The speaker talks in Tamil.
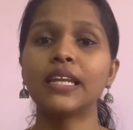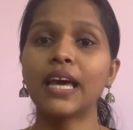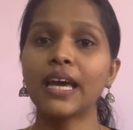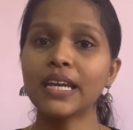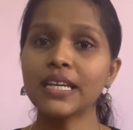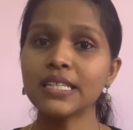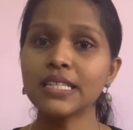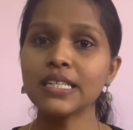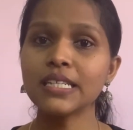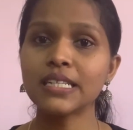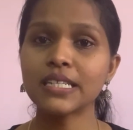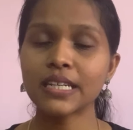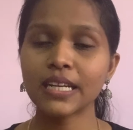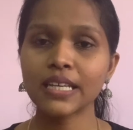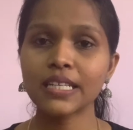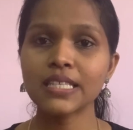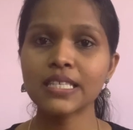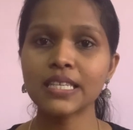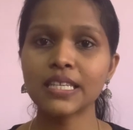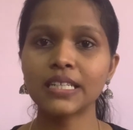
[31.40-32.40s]
நைன்டி
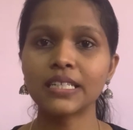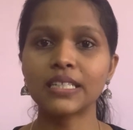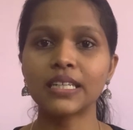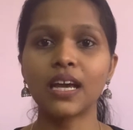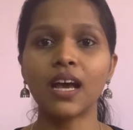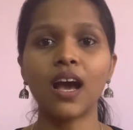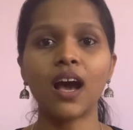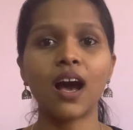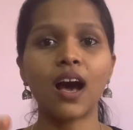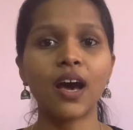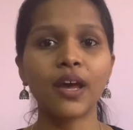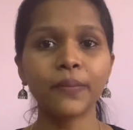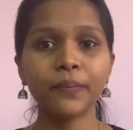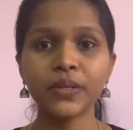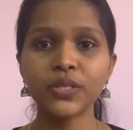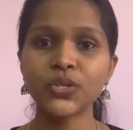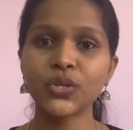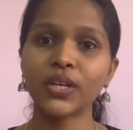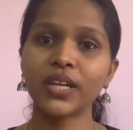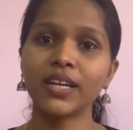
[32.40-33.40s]
ட்ரெயின்ஸ் கிட்ட
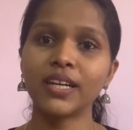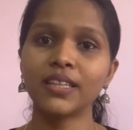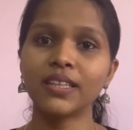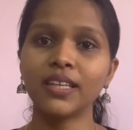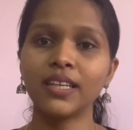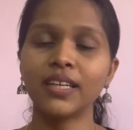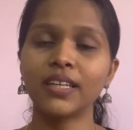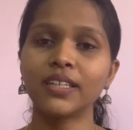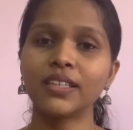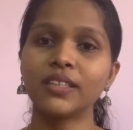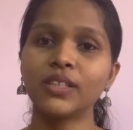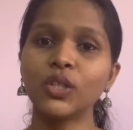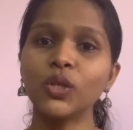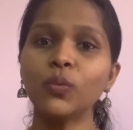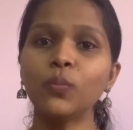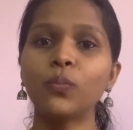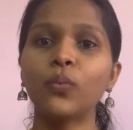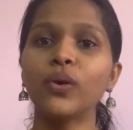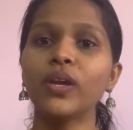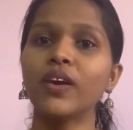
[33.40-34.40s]
ஆரம்பித்த இடத்துல இருந்து
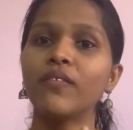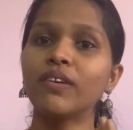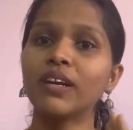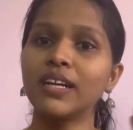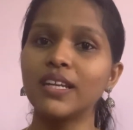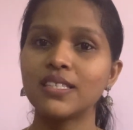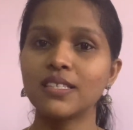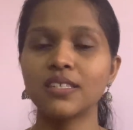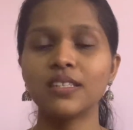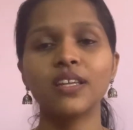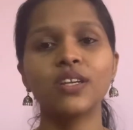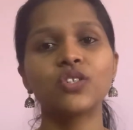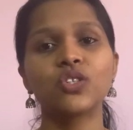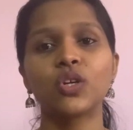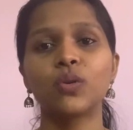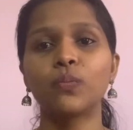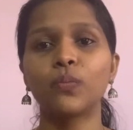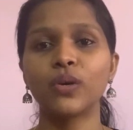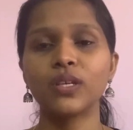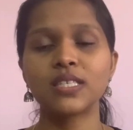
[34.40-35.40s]
போய் அவங்க
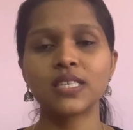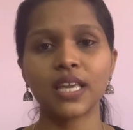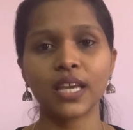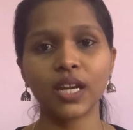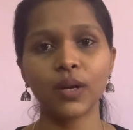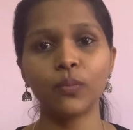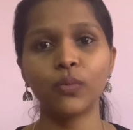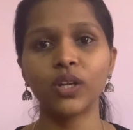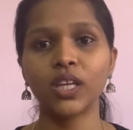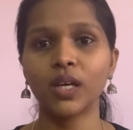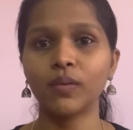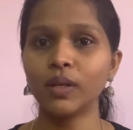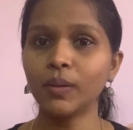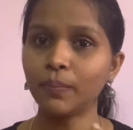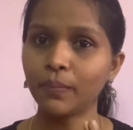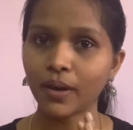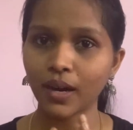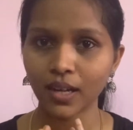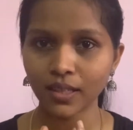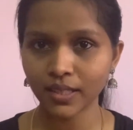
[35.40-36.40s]
டெஸ்டினேஷன் போய் சேர
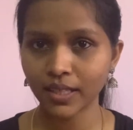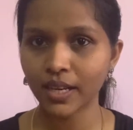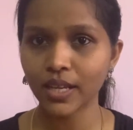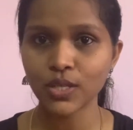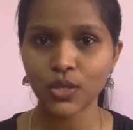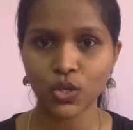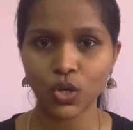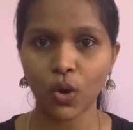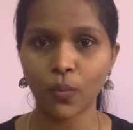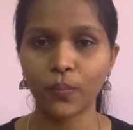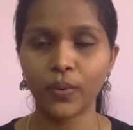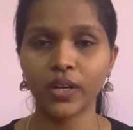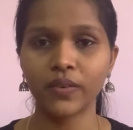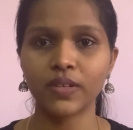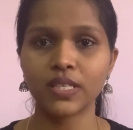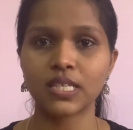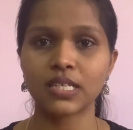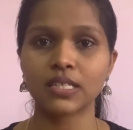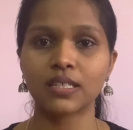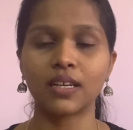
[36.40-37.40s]
முடியாமல் பாதியிலே ஸ்டாப்
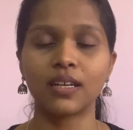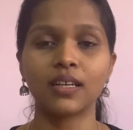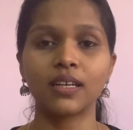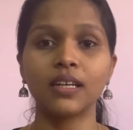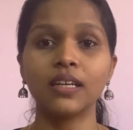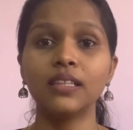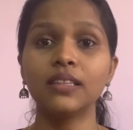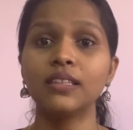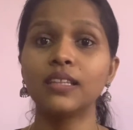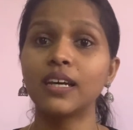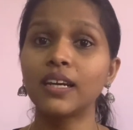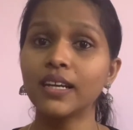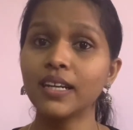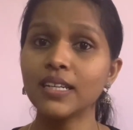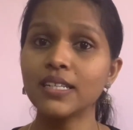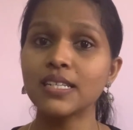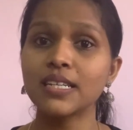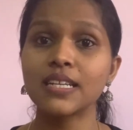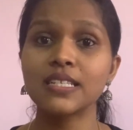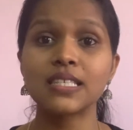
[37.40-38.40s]
பண்ணி வச்சுருக்காங்க
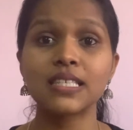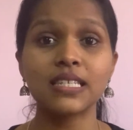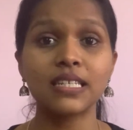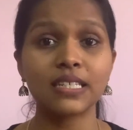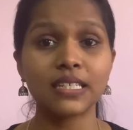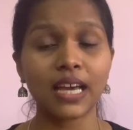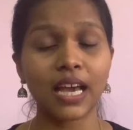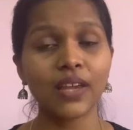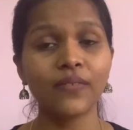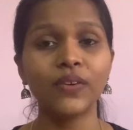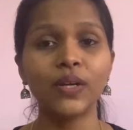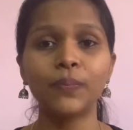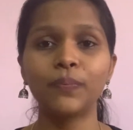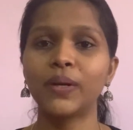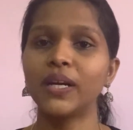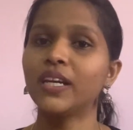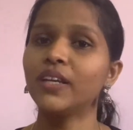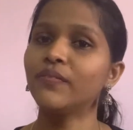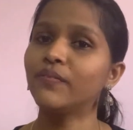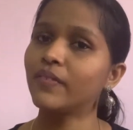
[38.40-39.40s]
நிறைய ட்ரெயின்ஸை
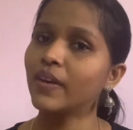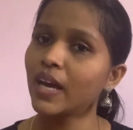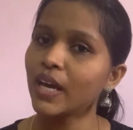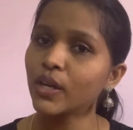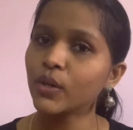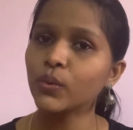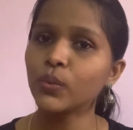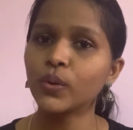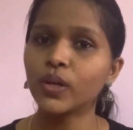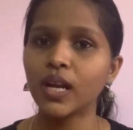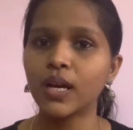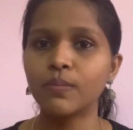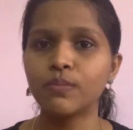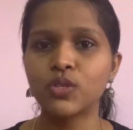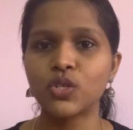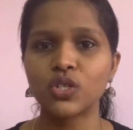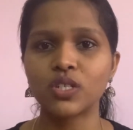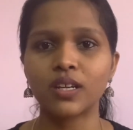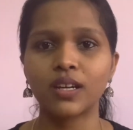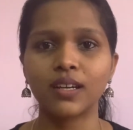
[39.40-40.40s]
டைவெர்ட் பண்ணி வேறு ரூட்டில்
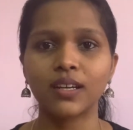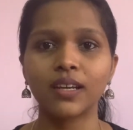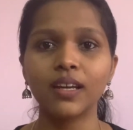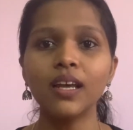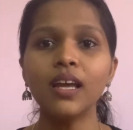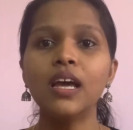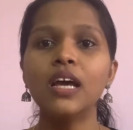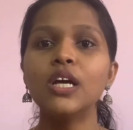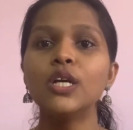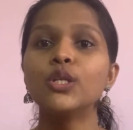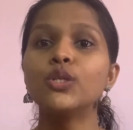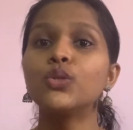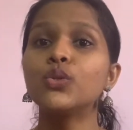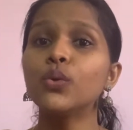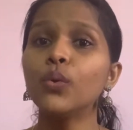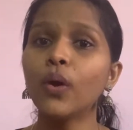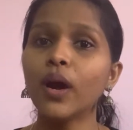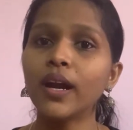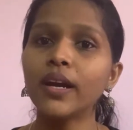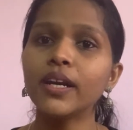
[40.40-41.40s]
அமைச்சிட்டாங்க
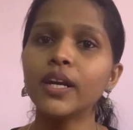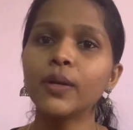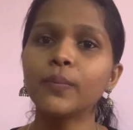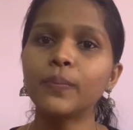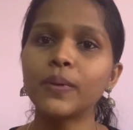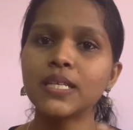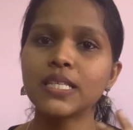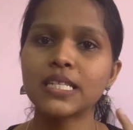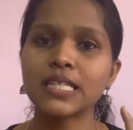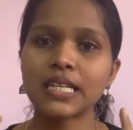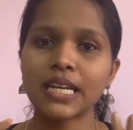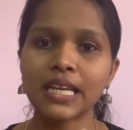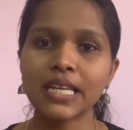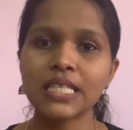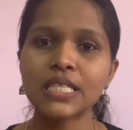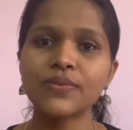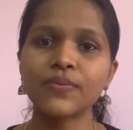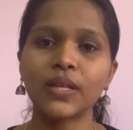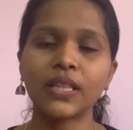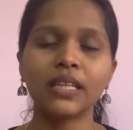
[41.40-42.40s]
டூ ஹண்ட்ரட் ப்ளஸ்
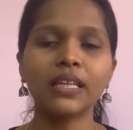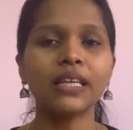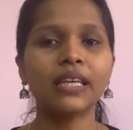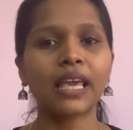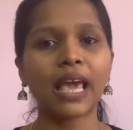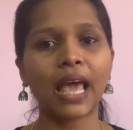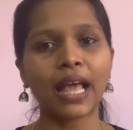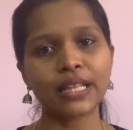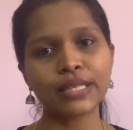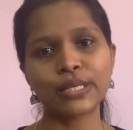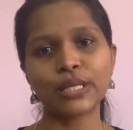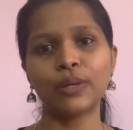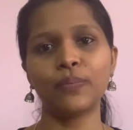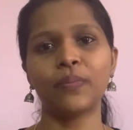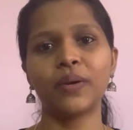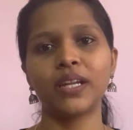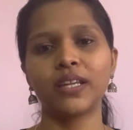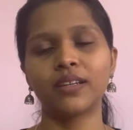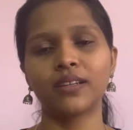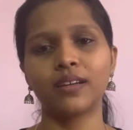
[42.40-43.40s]
ட்ரெயின்ஸ் வந்து
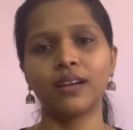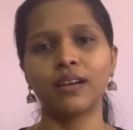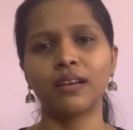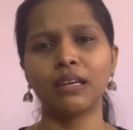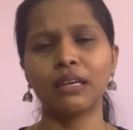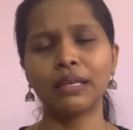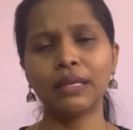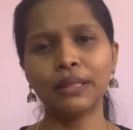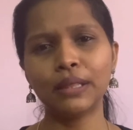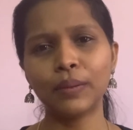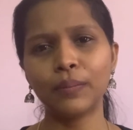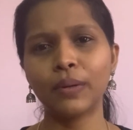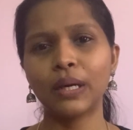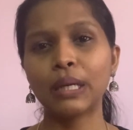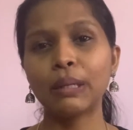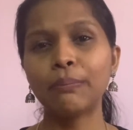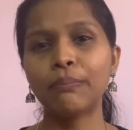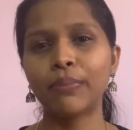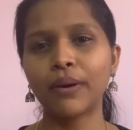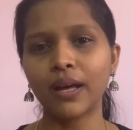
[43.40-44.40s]
கேன்சல் பண்ணியிருக்காங்க இந்த
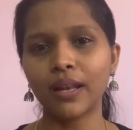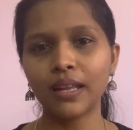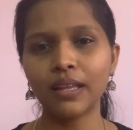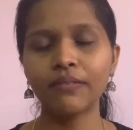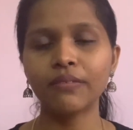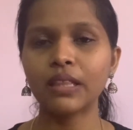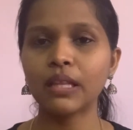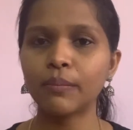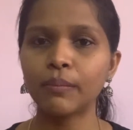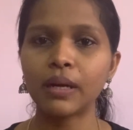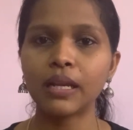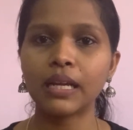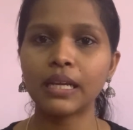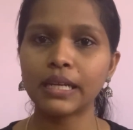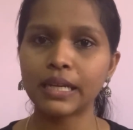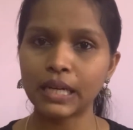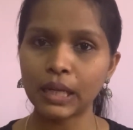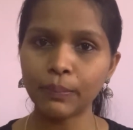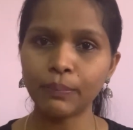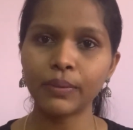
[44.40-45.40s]
மாதிரி பல விதமான
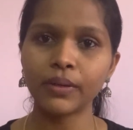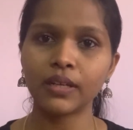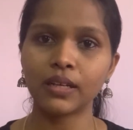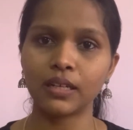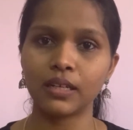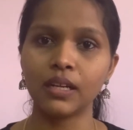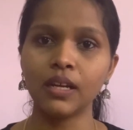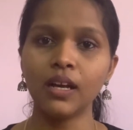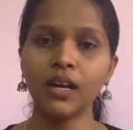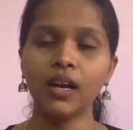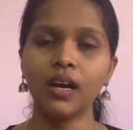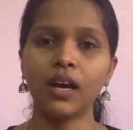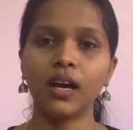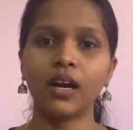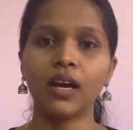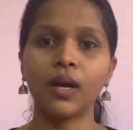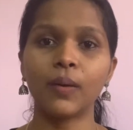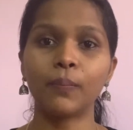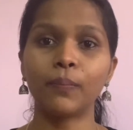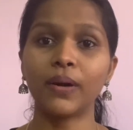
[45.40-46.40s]
இழப்புகள்
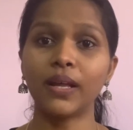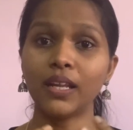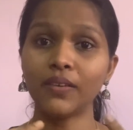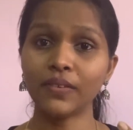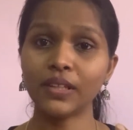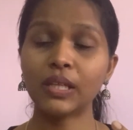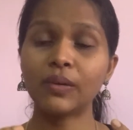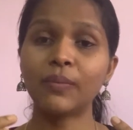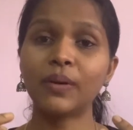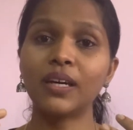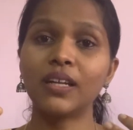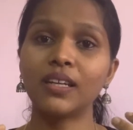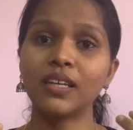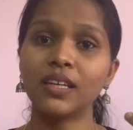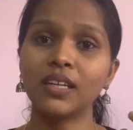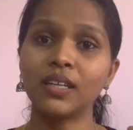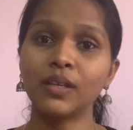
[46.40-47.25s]
uh, பல விதமான